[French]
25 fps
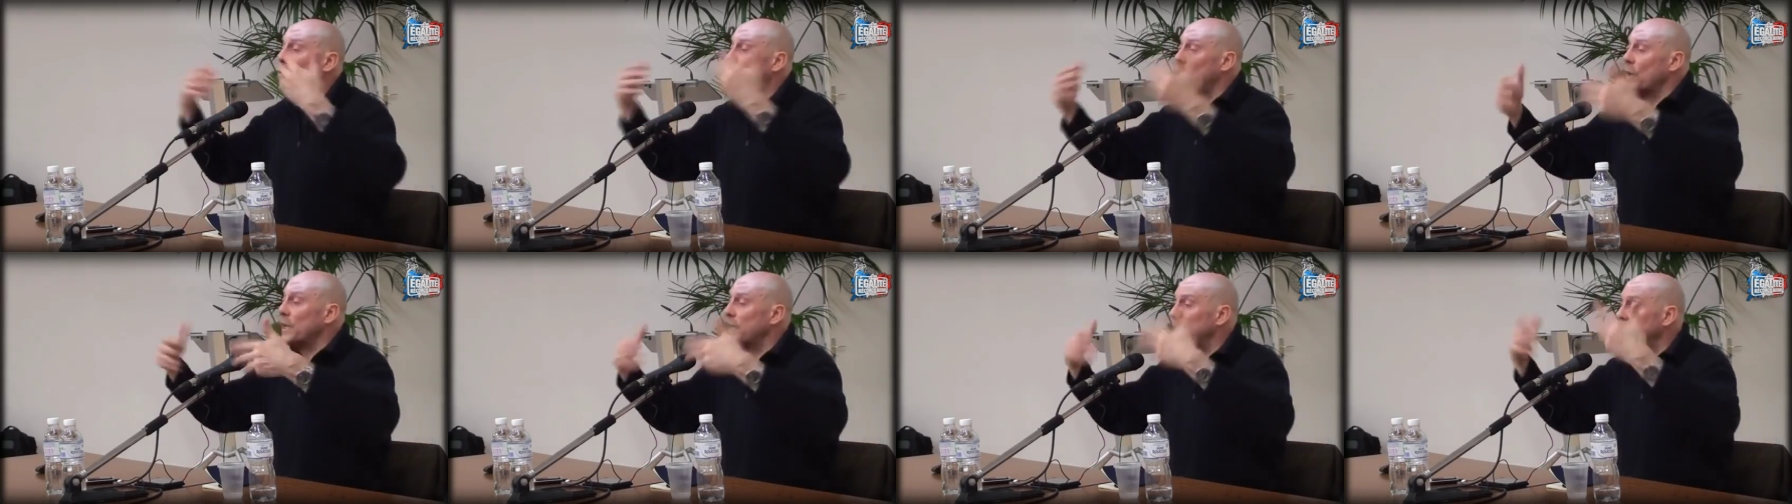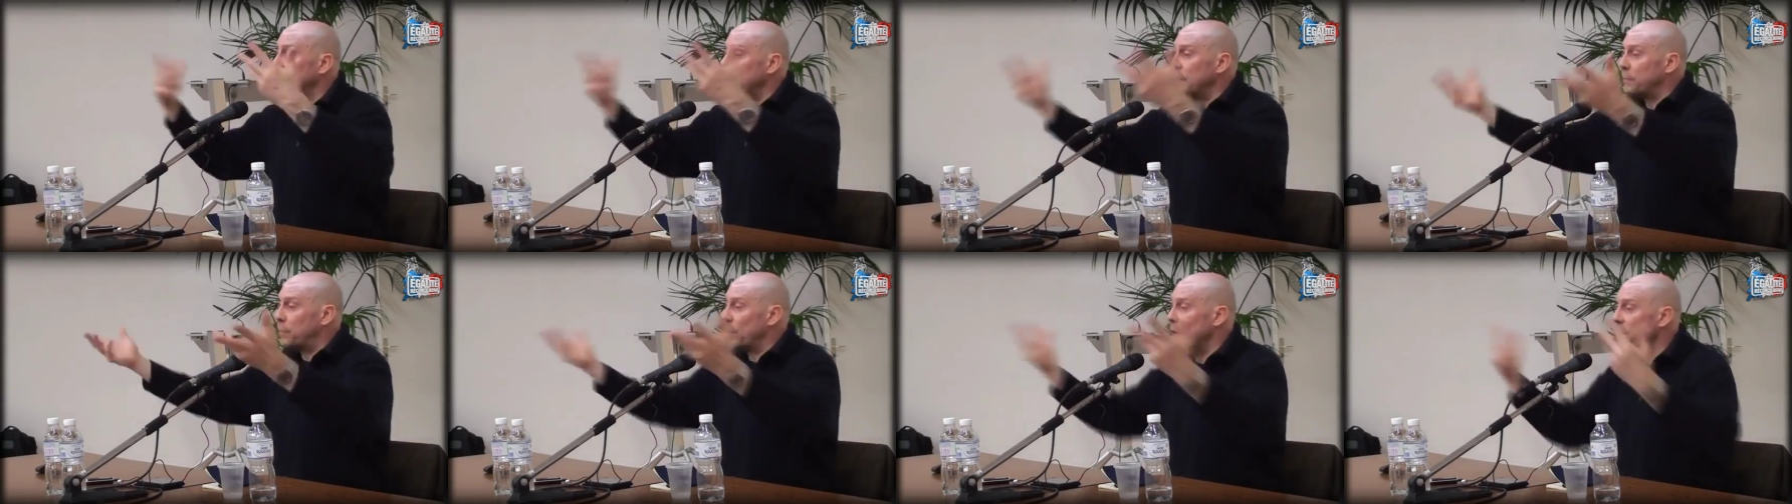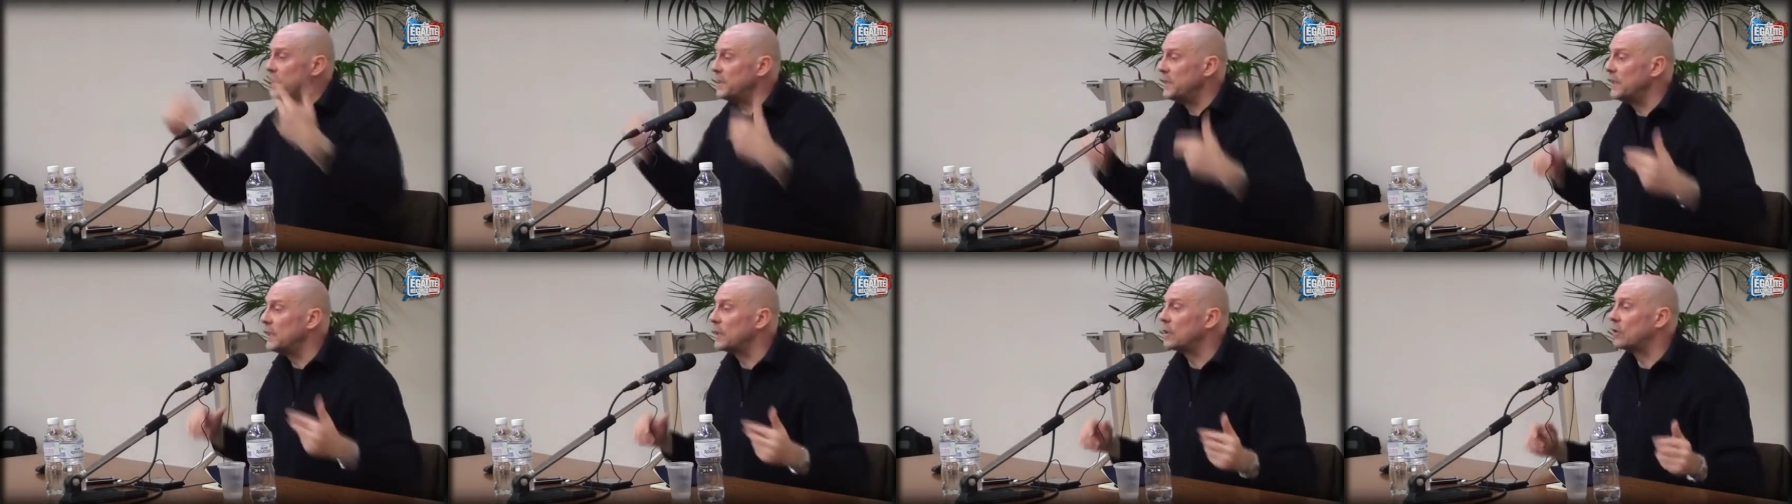collectives et
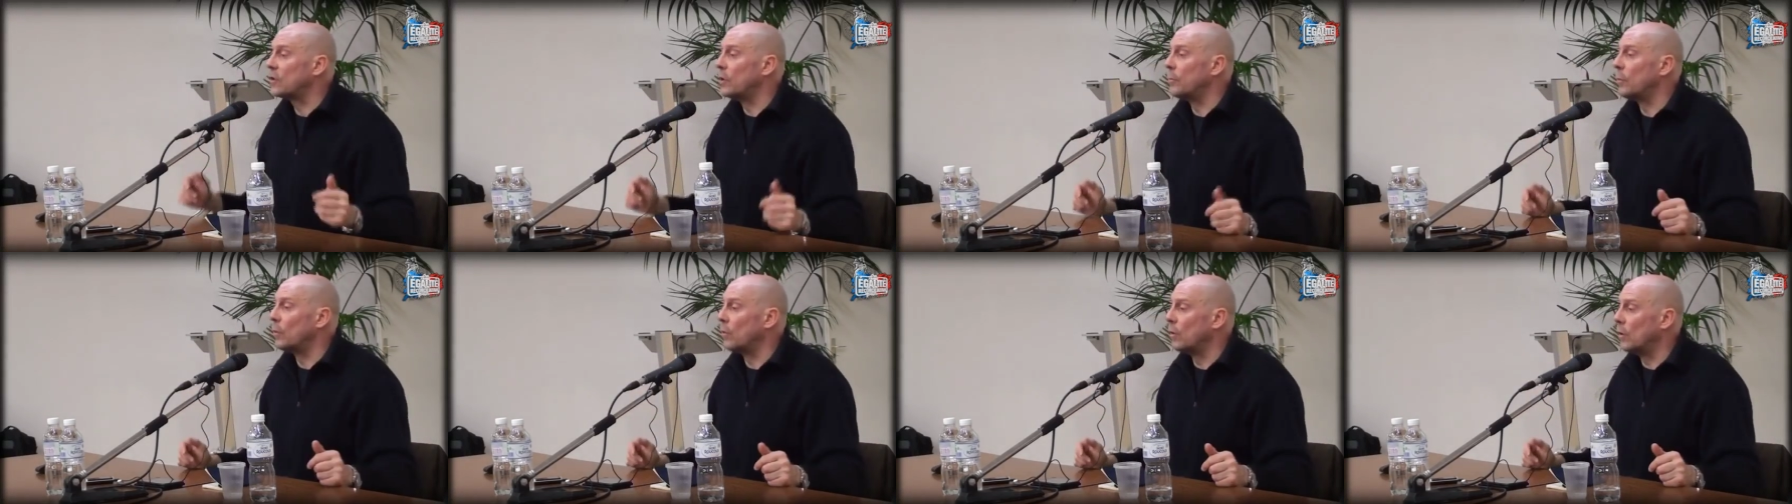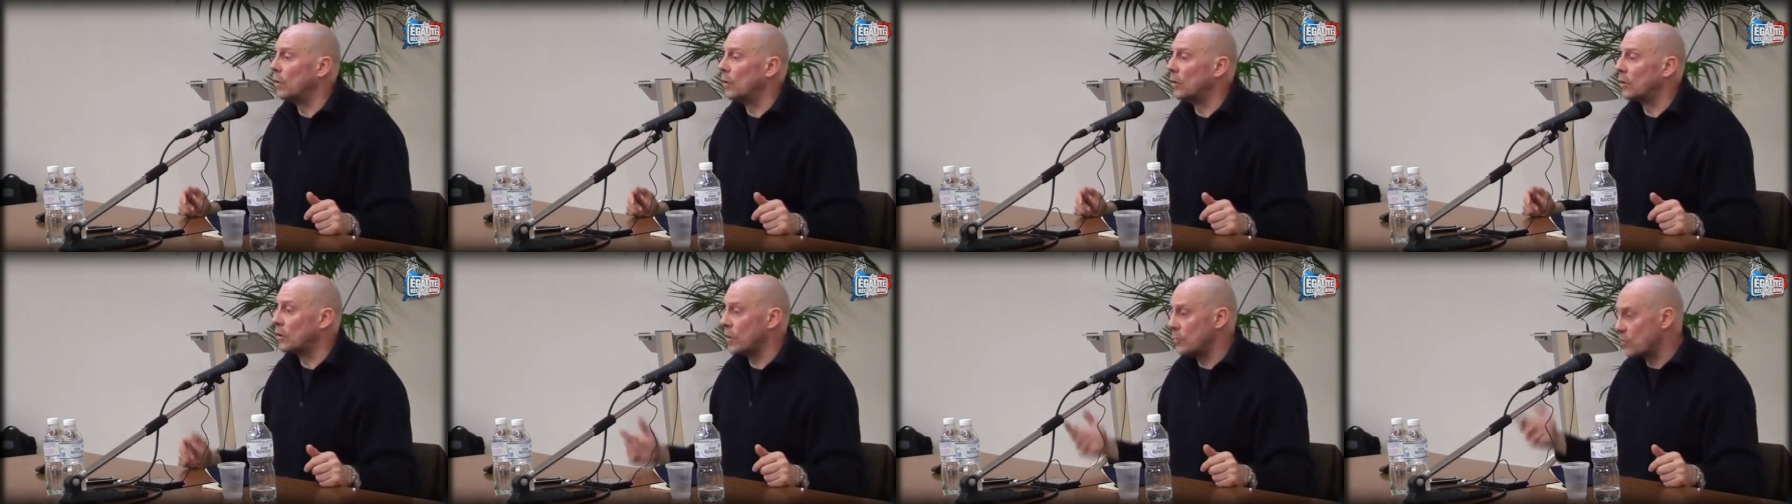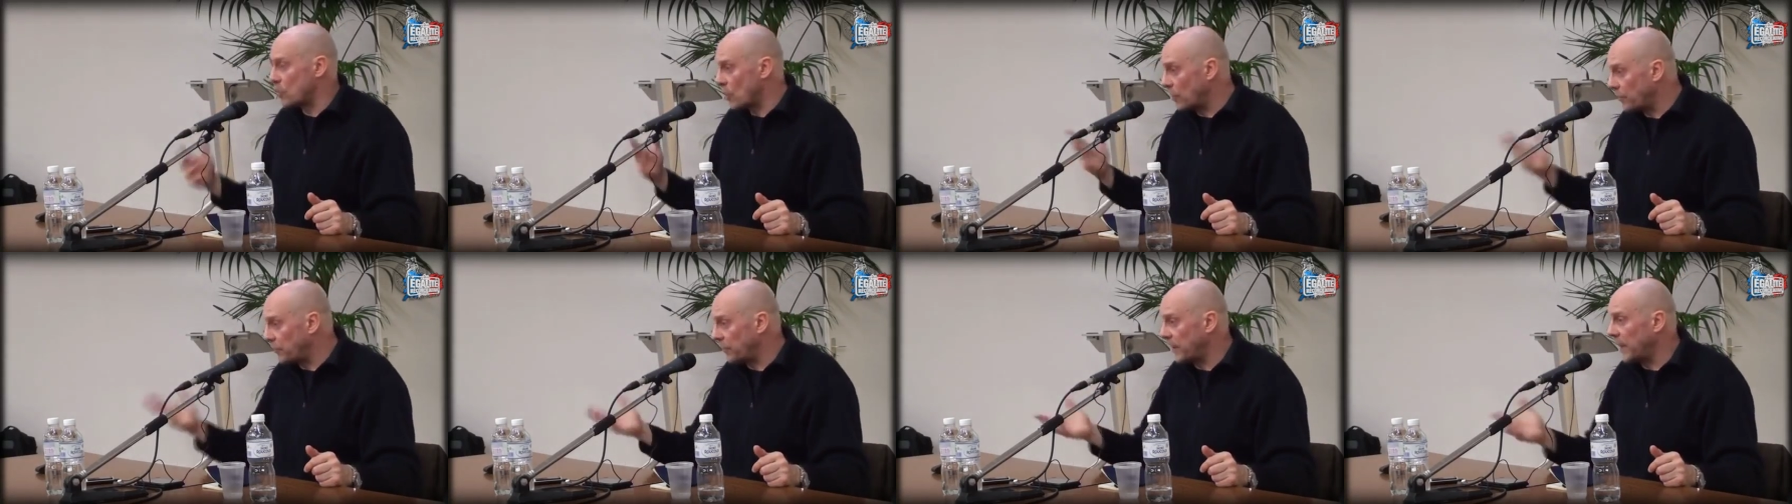politiques, comme,
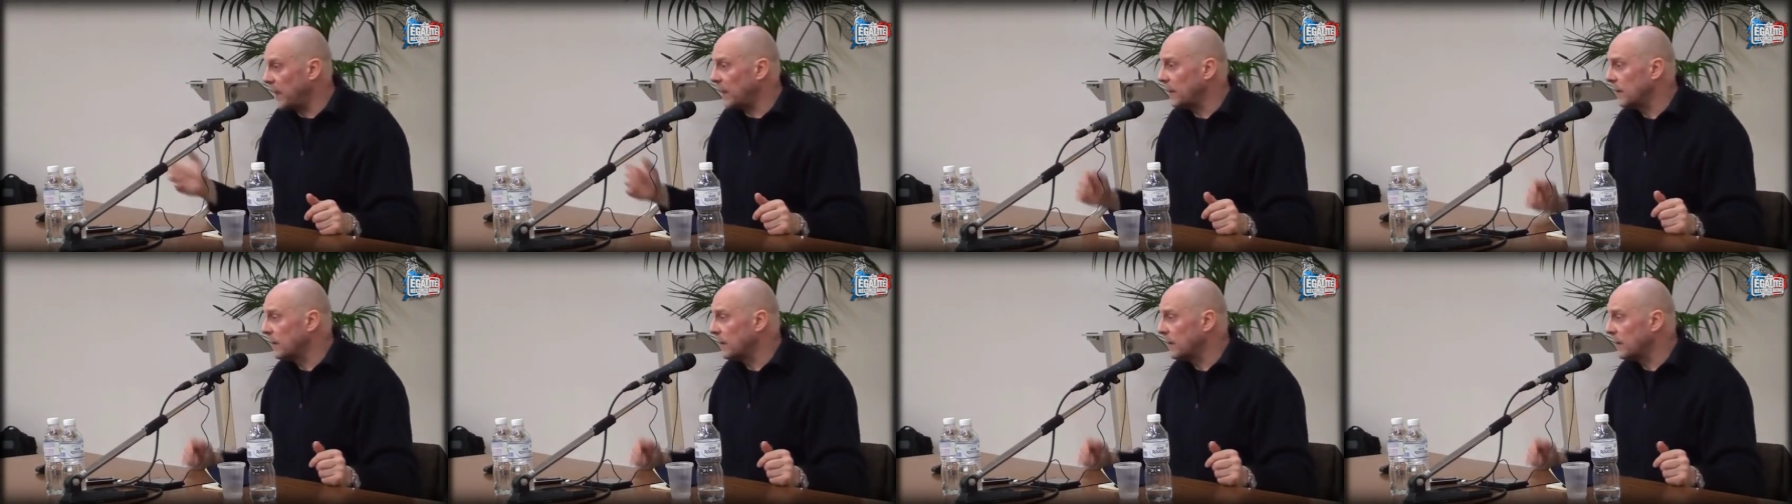je le fais,